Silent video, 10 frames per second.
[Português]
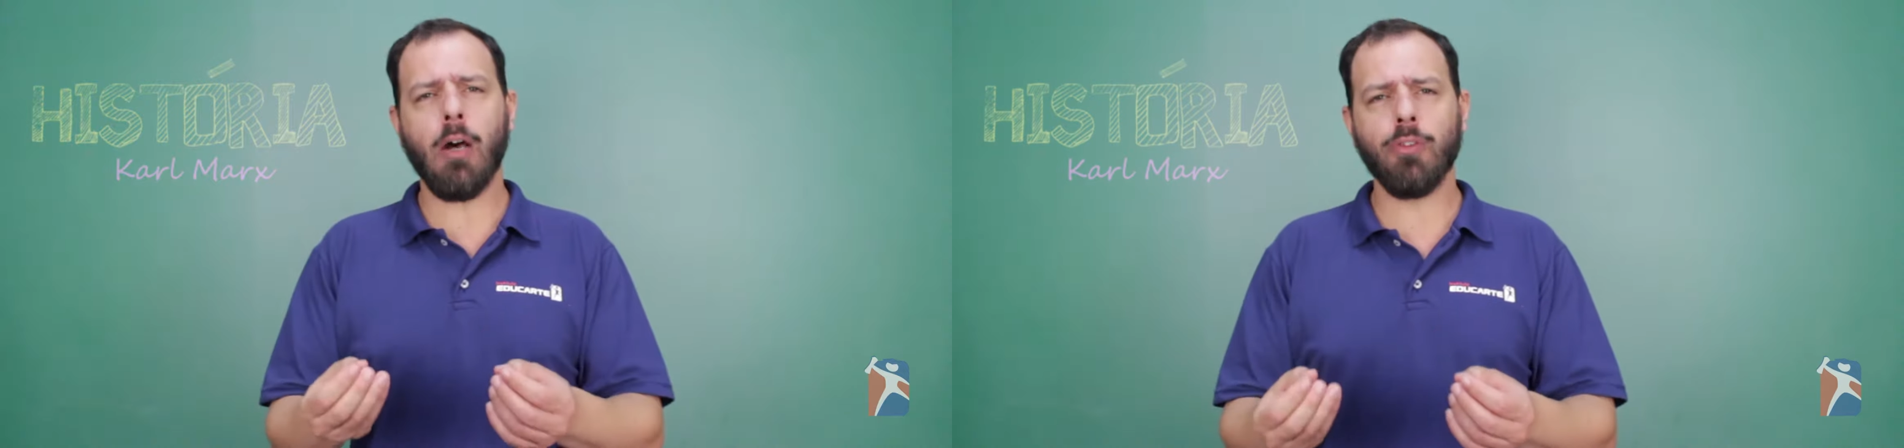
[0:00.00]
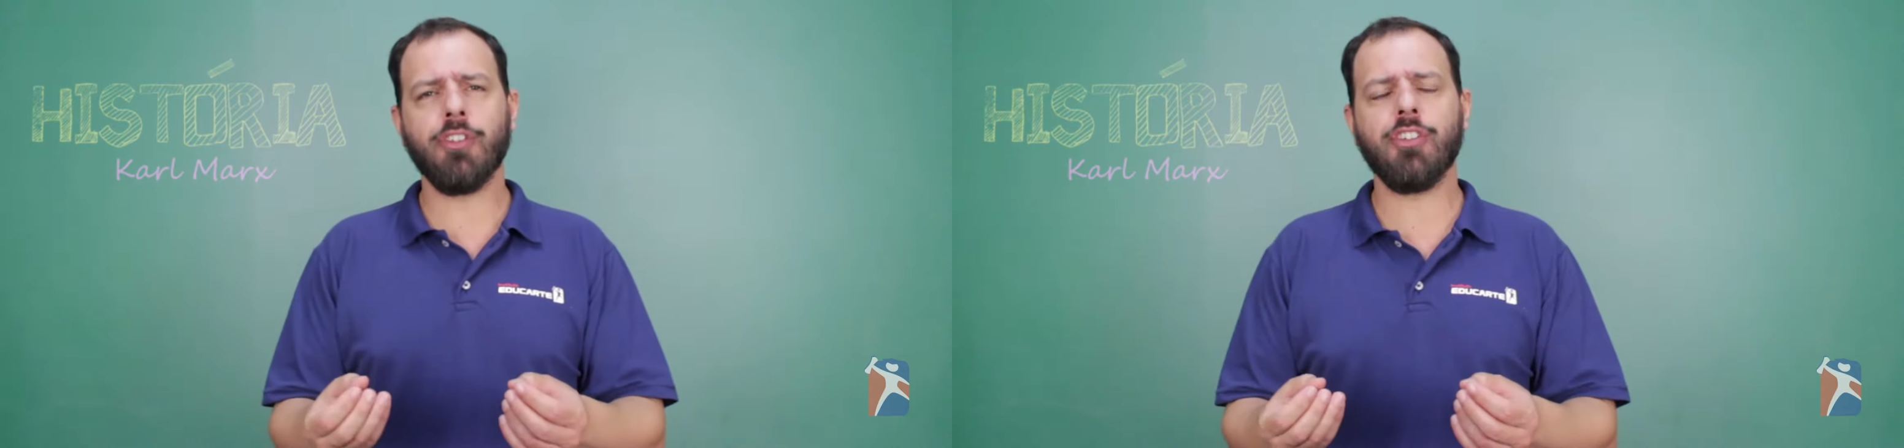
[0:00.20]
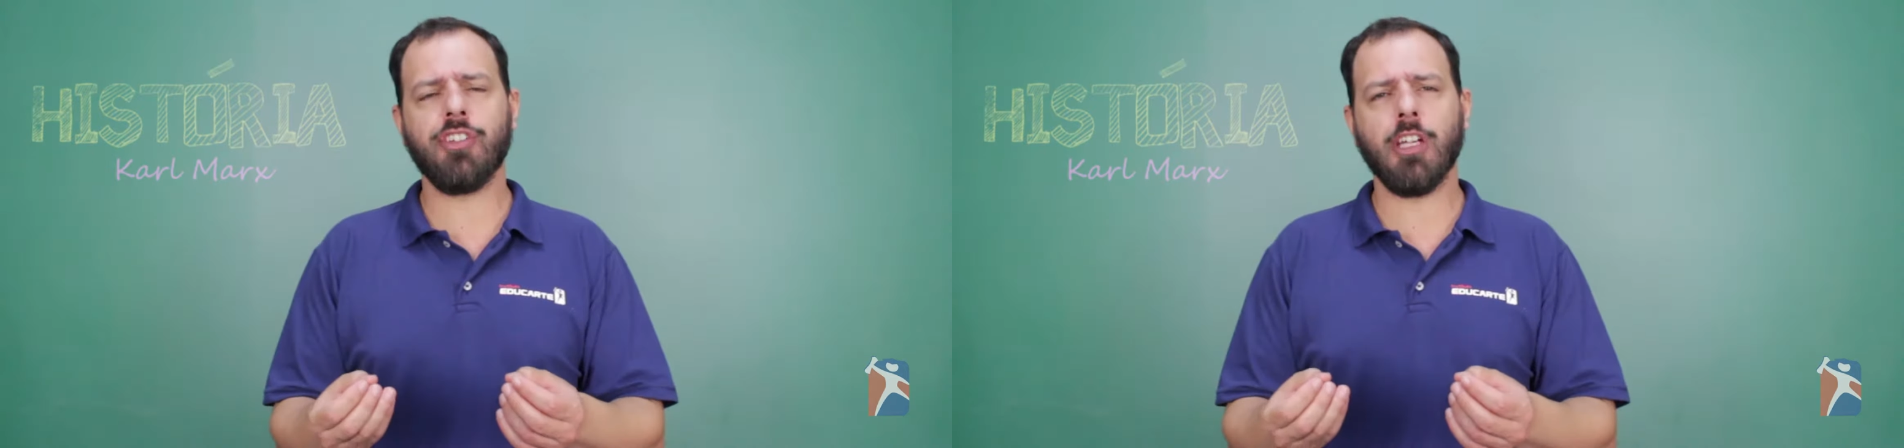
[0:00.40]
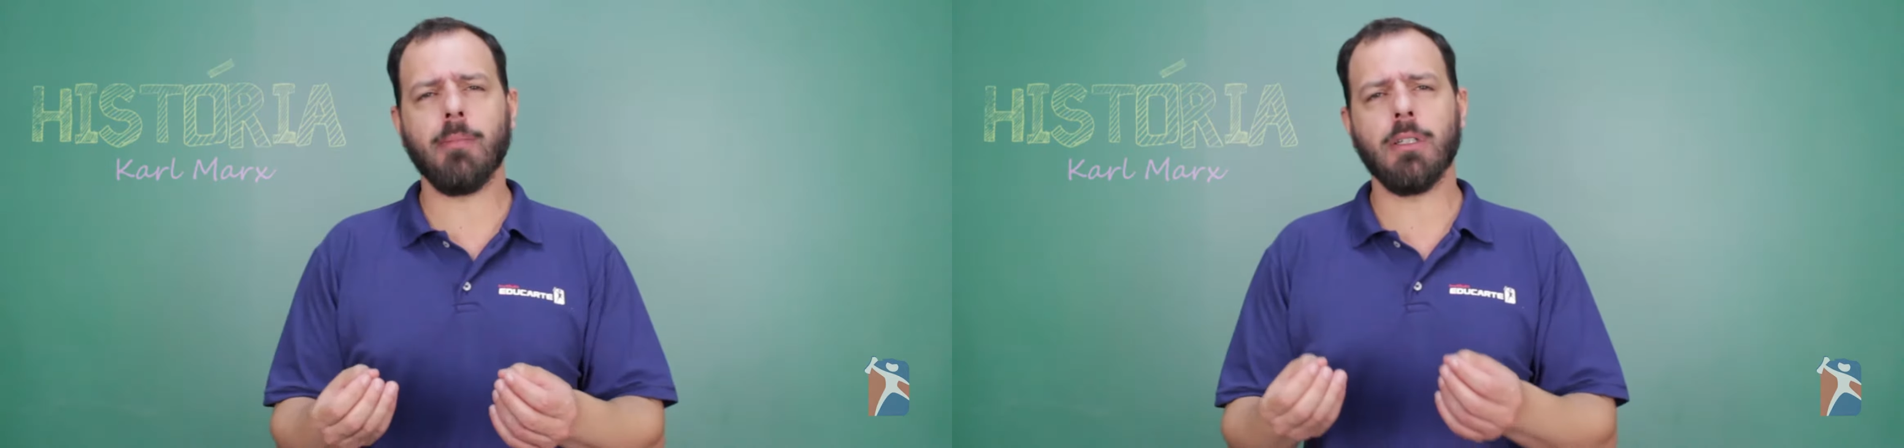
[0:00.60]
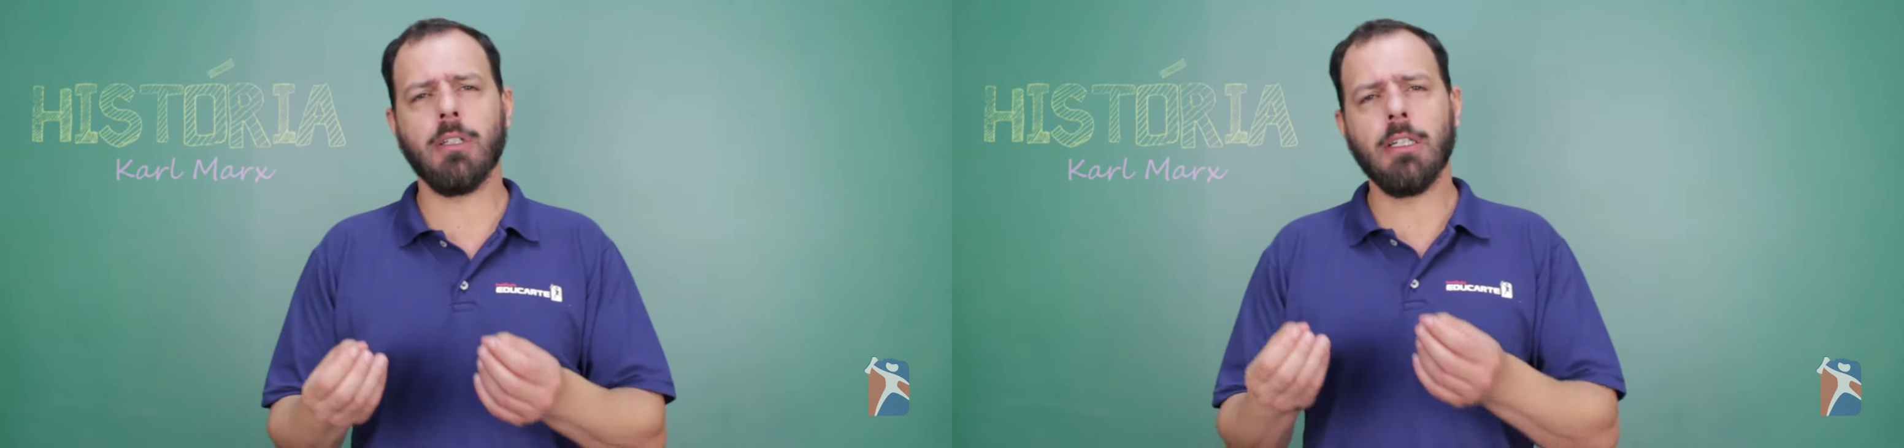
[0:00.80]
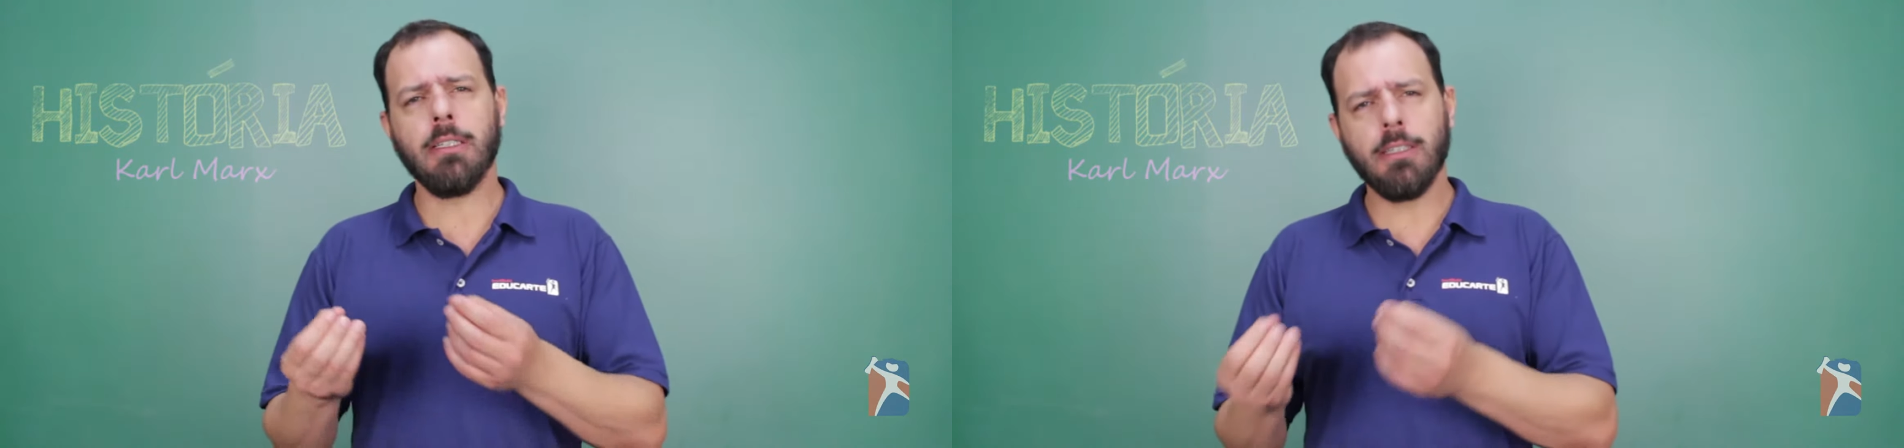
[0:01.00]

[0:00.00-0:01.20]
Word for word: a um sistema